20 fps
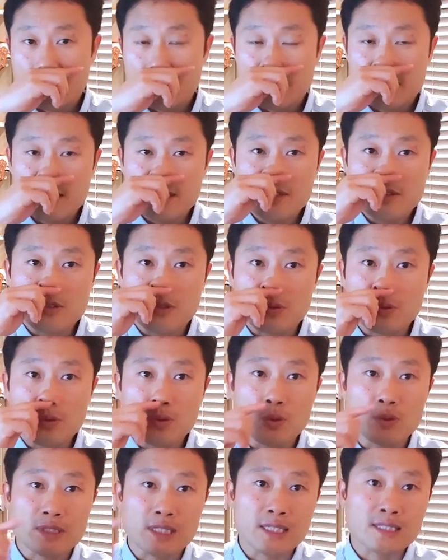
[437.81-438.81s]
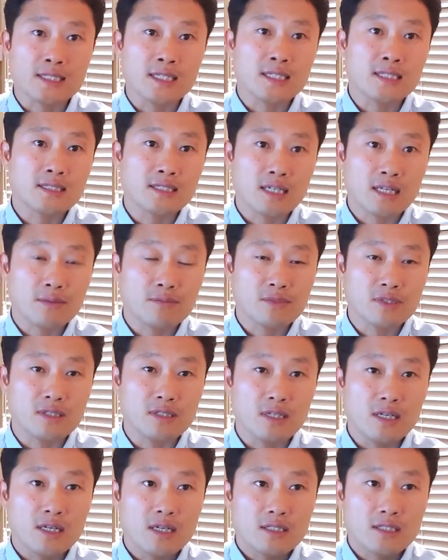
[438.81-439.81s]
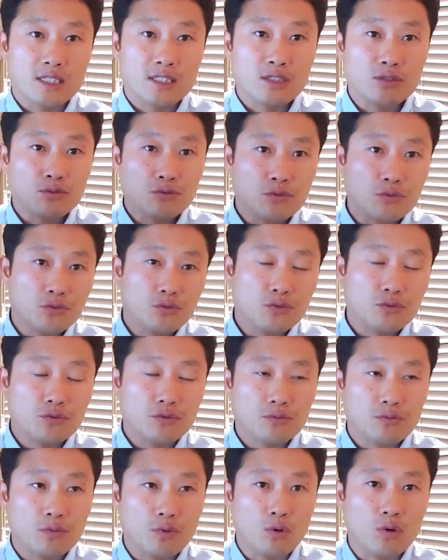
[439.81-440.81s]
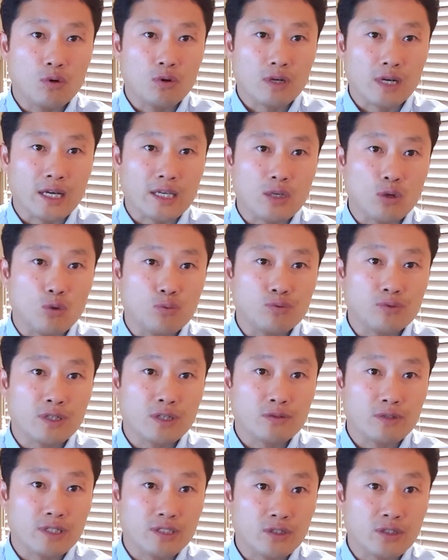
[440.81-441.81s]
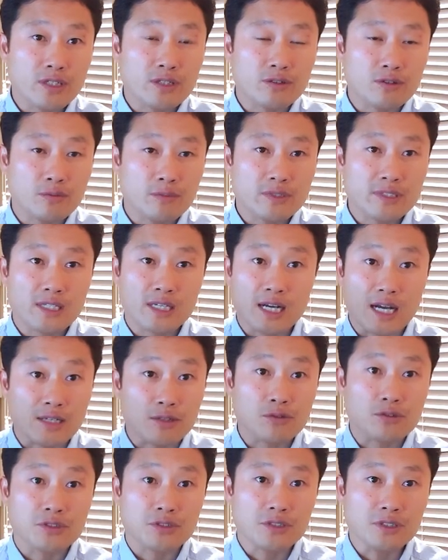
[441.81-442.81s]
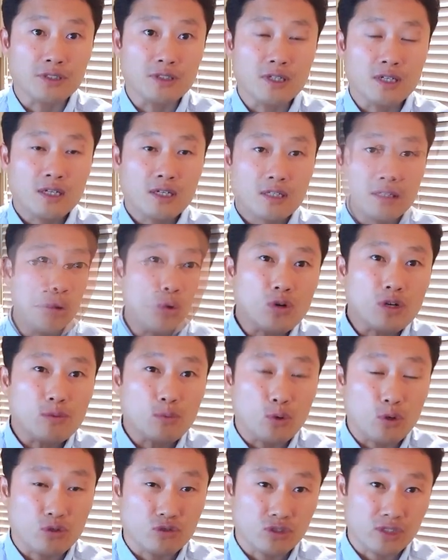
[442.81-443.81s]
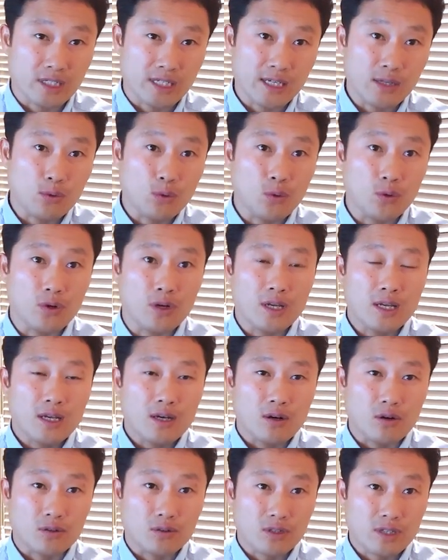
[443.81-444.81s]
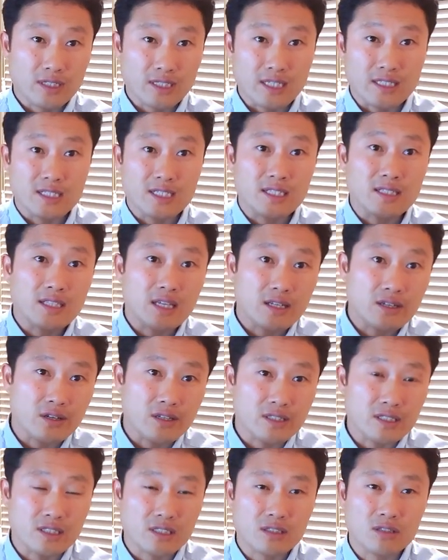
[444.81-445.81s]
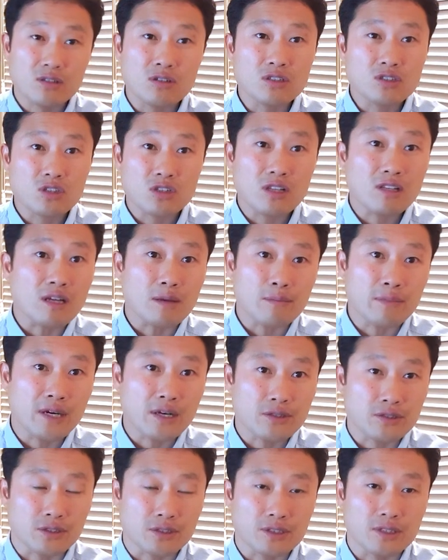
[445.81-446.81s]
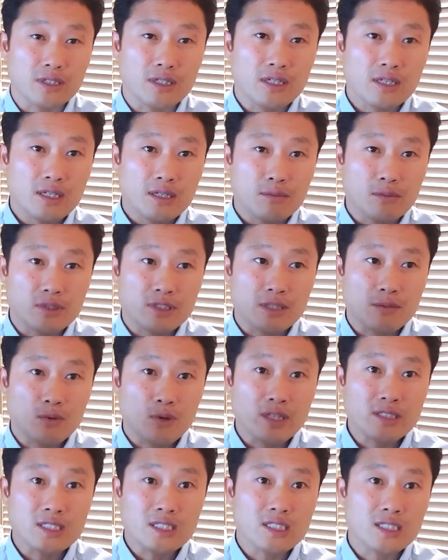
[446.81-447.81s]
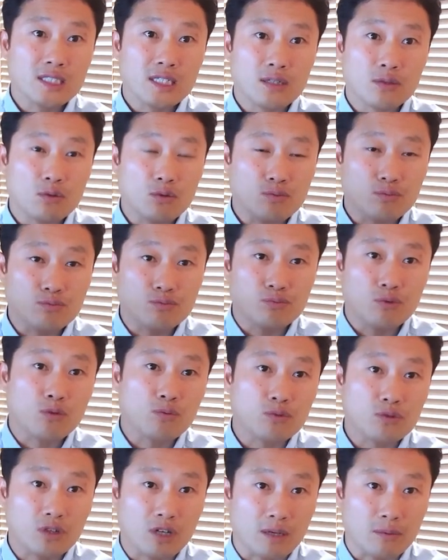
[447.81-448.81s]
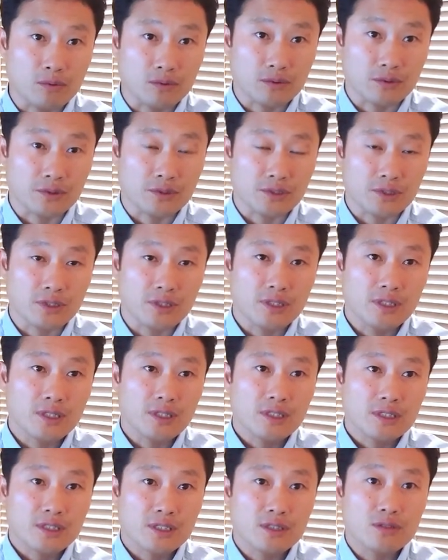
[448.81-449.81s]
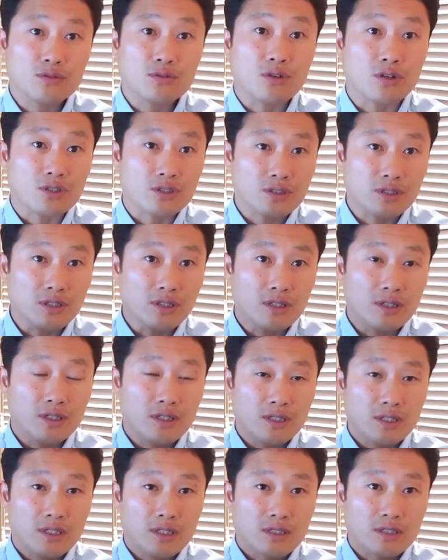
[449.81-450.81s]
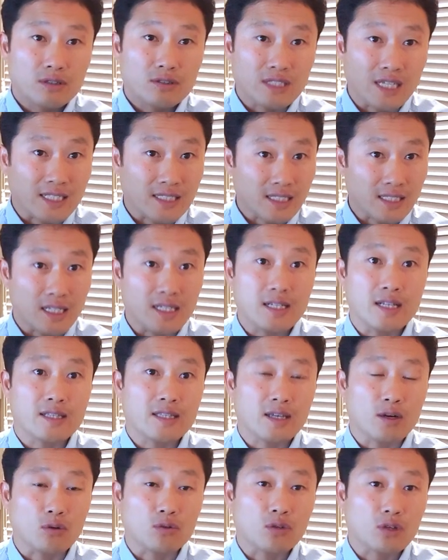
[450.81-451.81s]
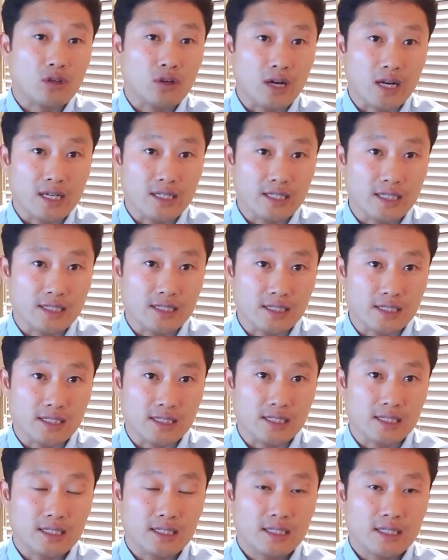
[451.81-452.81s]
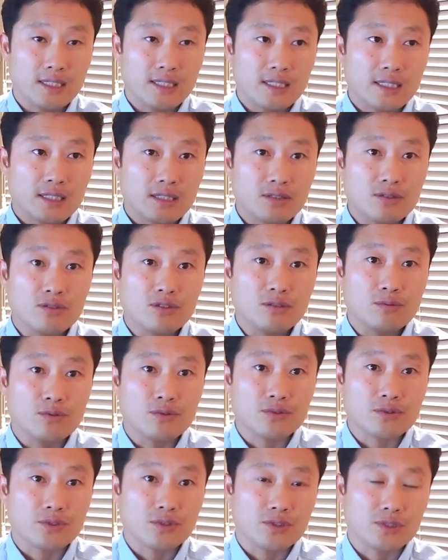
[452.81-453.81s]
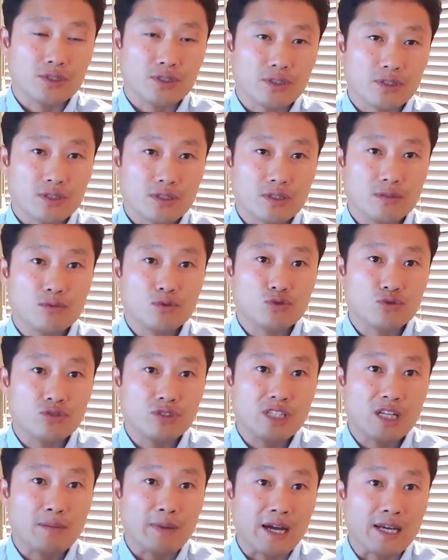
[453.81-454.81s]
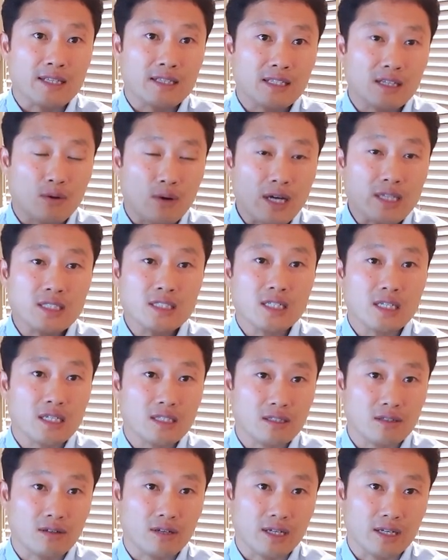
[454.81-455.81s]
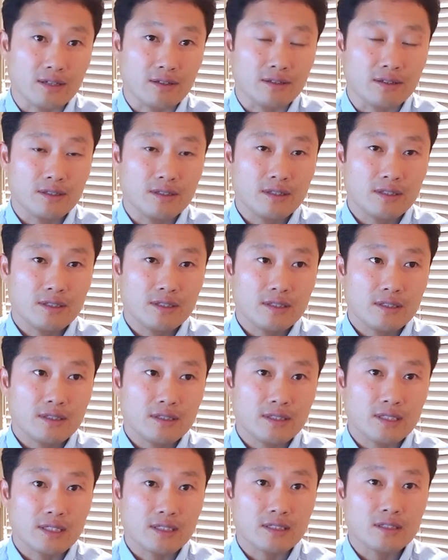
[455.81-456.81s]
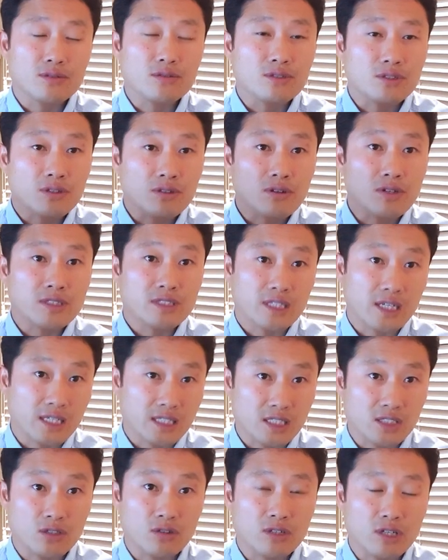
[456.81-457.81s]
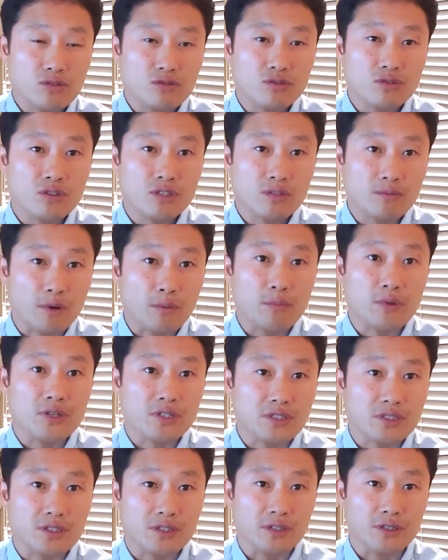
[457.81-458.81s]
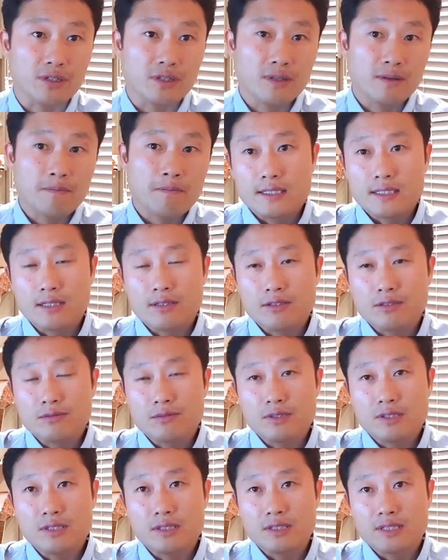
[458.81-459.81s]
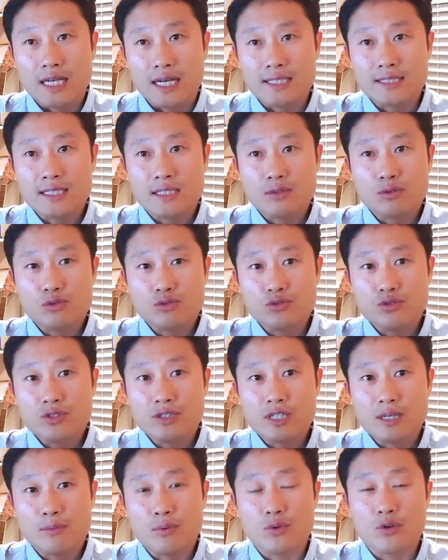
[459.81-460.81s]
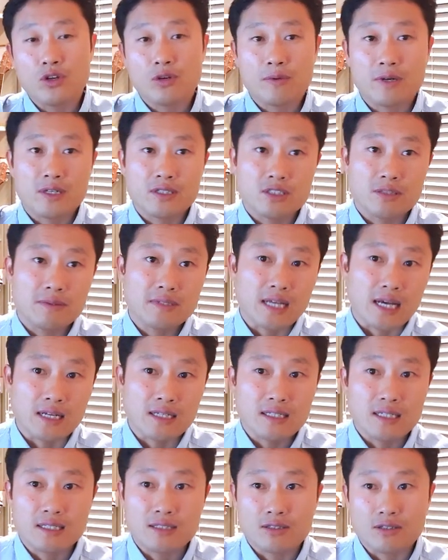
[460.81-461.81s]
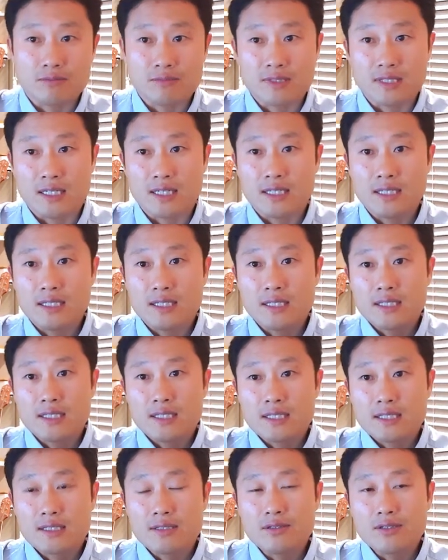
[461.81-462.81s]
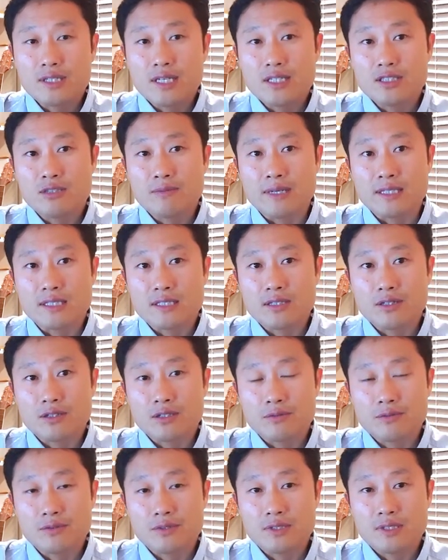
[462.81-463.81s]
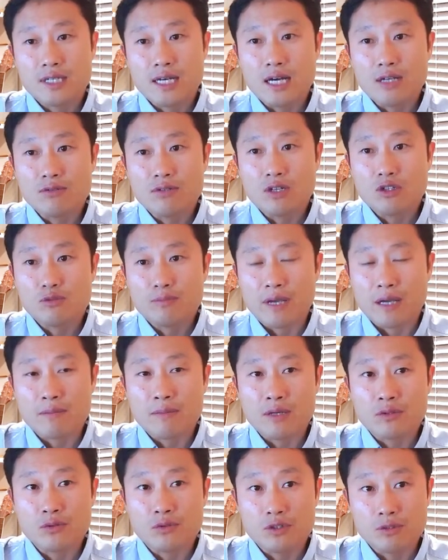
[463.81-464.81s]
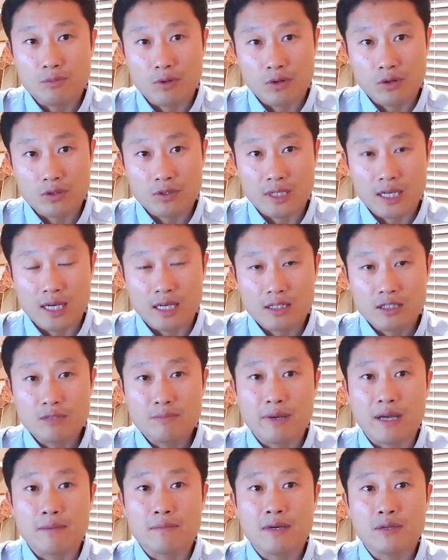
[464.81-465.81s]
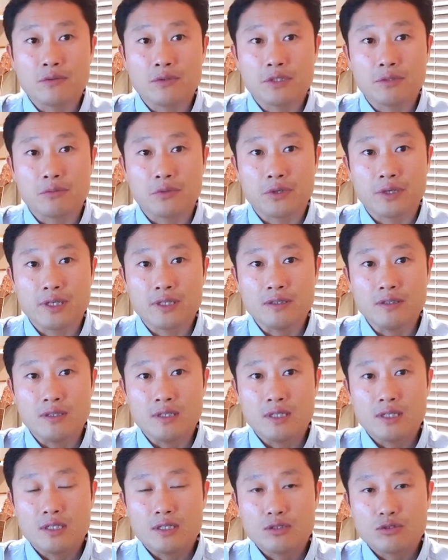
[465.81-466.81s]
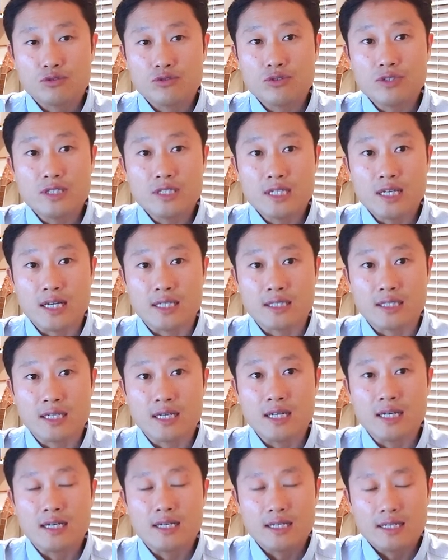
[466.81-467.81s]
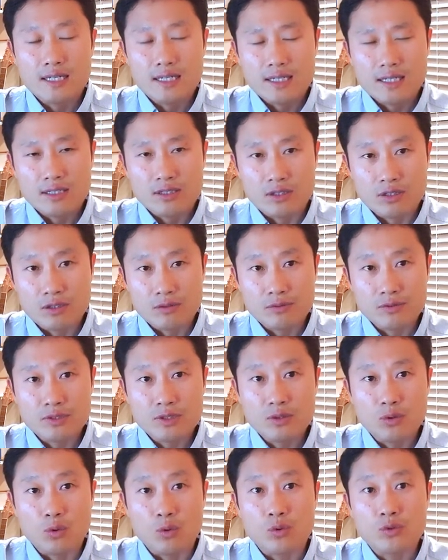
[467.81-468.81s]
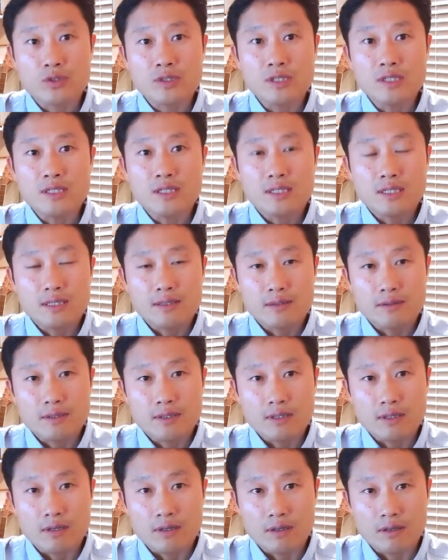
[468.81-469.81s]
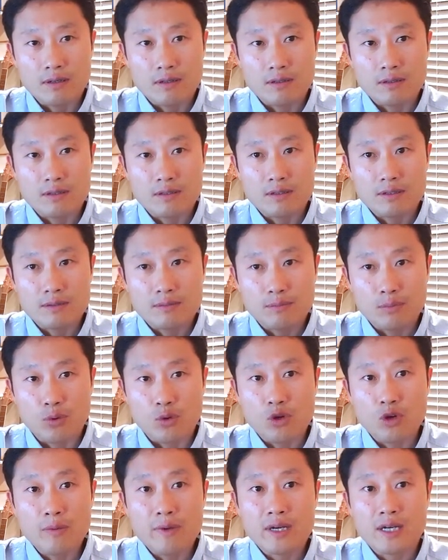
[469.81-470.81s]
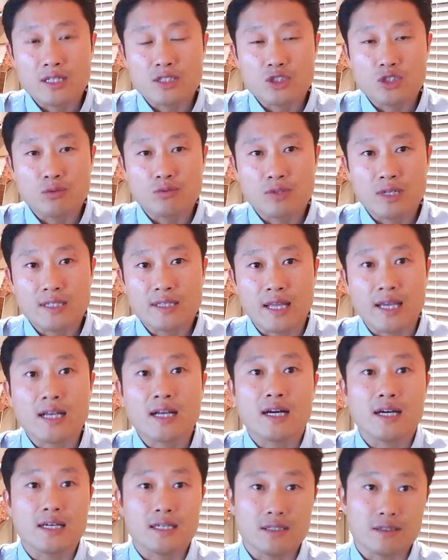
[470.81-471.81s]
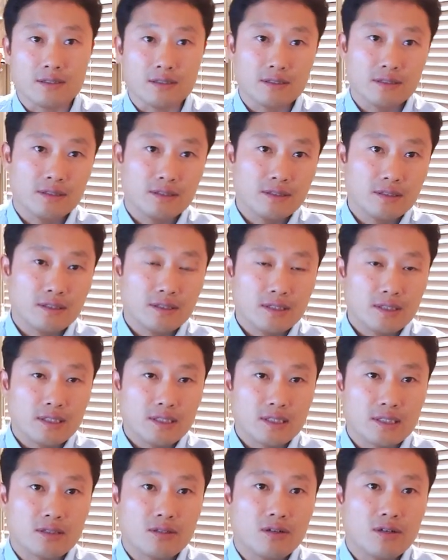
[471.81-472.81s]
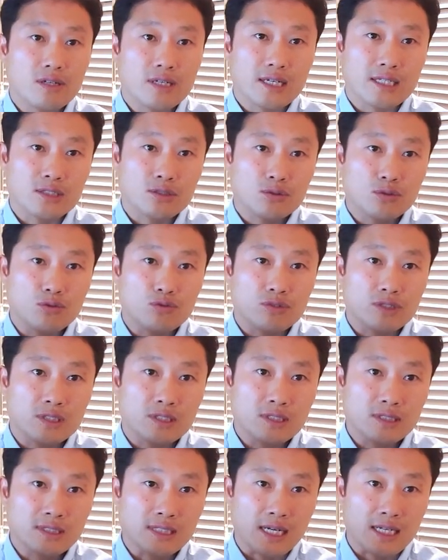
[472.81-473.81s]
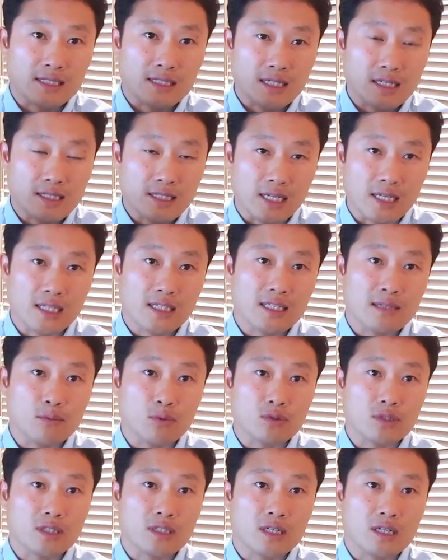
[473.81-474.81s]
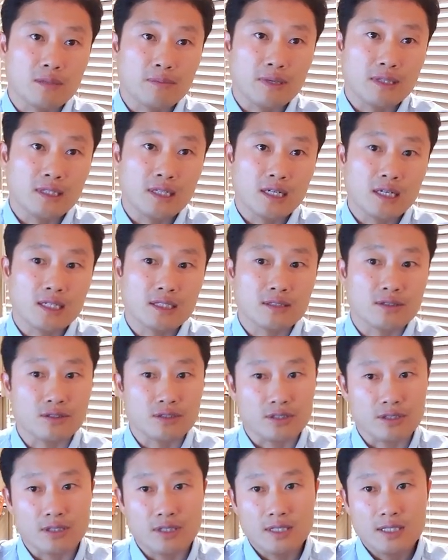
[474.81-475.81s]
그래서 저도 장사하는 사람들, 제 친구도 뭐 가게 오픈하고 예전에 그러면 제가 가거든요. 홀을 보여주잖아요. 홀. 어떻게 자기들 인테리어 했는지 그런 걸 쳐다도 안 봐요, 저는. 뭐냐면 화장실하고 부엌부터 가보는 거죠. 그리고 거기서 그리고 장사 잘 될 때 어떻게 관리되는지 그런 걸 보는 거죠. 그러면 주인의 마인드가 확실하게 드러나요. 네, 그리고 그런 걸 제가 지적을 해준 적이 몇 번 있어요. 그러니까 여러분들 장사도 수익과 본회복 관점이 다르다는 겁니다. 그렇게 해서 만약에 여러분들이 하루하루 100만 원을 벌었다. 그럼 100만 원이 뭐예요? 수익이 아니라 여러분이 오늘 어, 본업의 관점으로 한 대가예요. 그거를 가지고 우리는 장사를 잘했다 못했다를 판단하는 거죠.